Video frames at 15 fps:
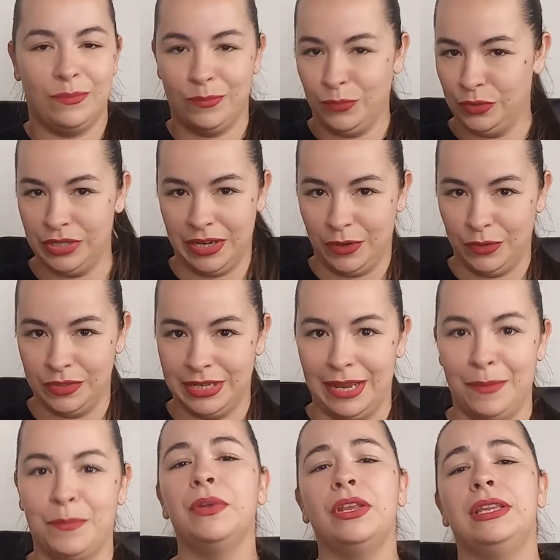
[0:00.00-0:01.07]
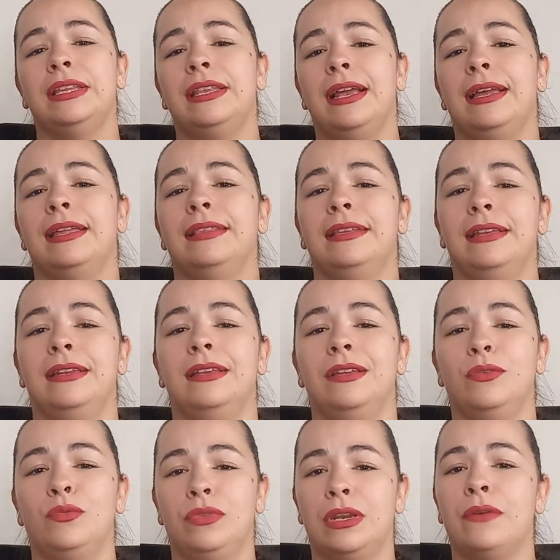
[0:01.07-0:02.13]
muchas cosas. Pero este traje tiene
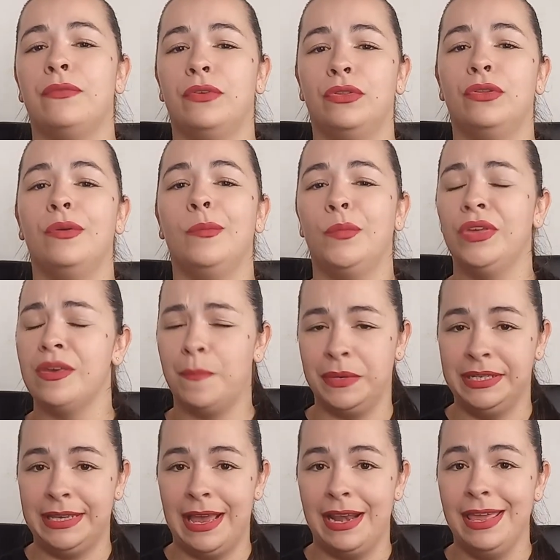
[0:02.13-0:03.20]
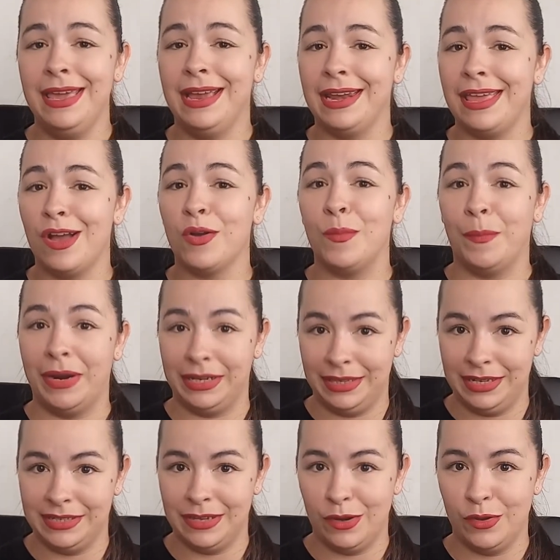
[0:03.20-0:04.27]
un trasfondo muy especial y quería
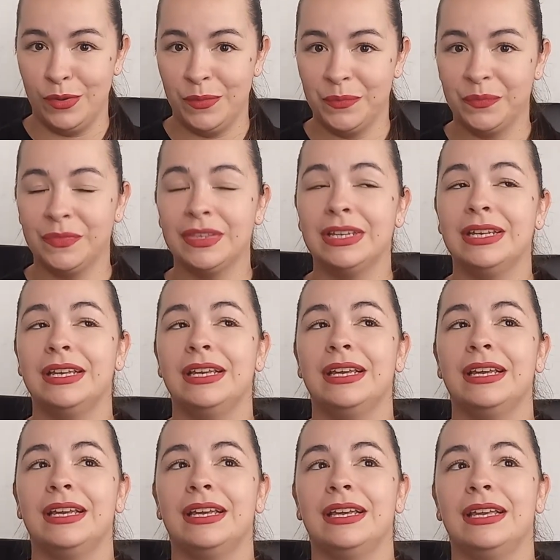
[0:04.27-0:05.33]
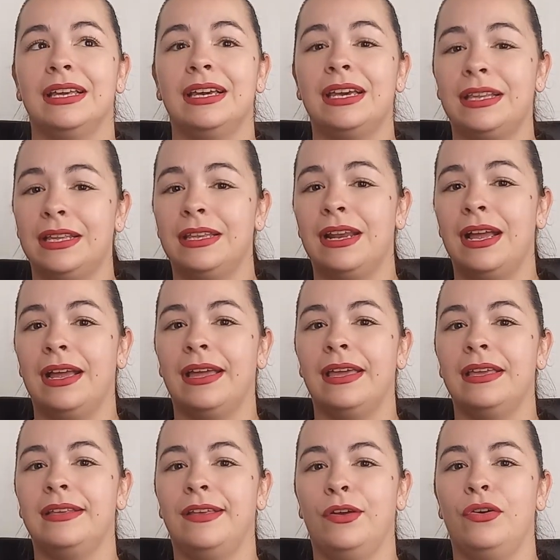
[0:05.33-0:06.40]
compartírselo. Este
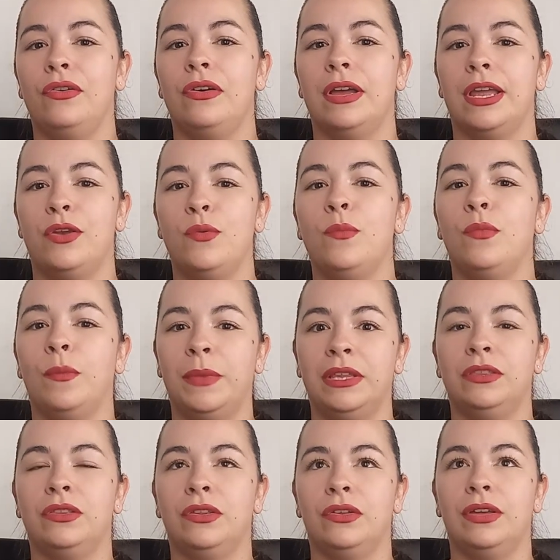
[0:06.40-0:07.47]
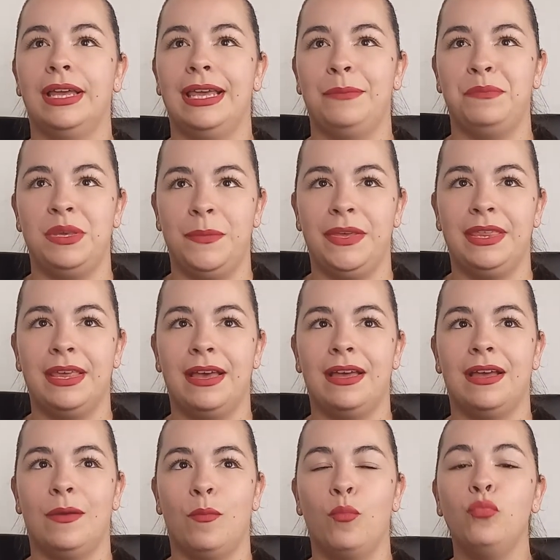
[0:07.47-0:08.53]
traje llegó en un momento en mi
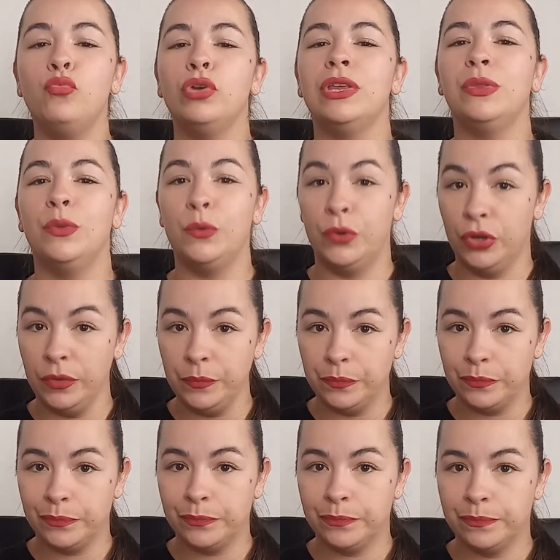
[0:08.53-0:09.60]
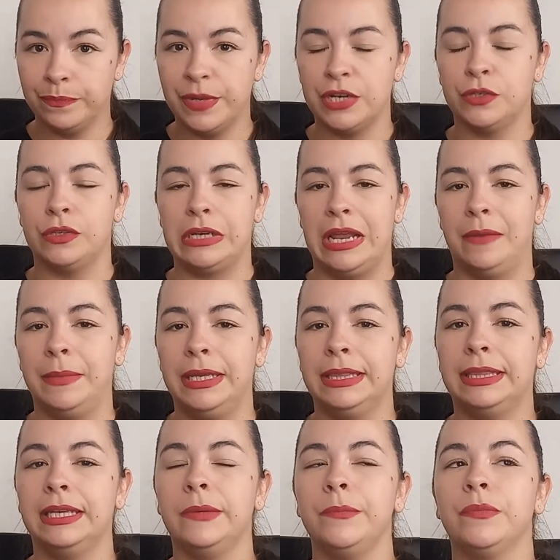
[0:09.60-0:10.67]
vida muy duro,
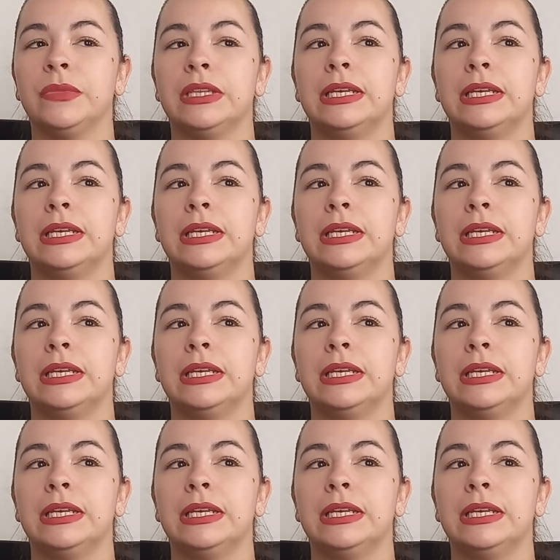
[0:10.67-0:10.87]
personalmente.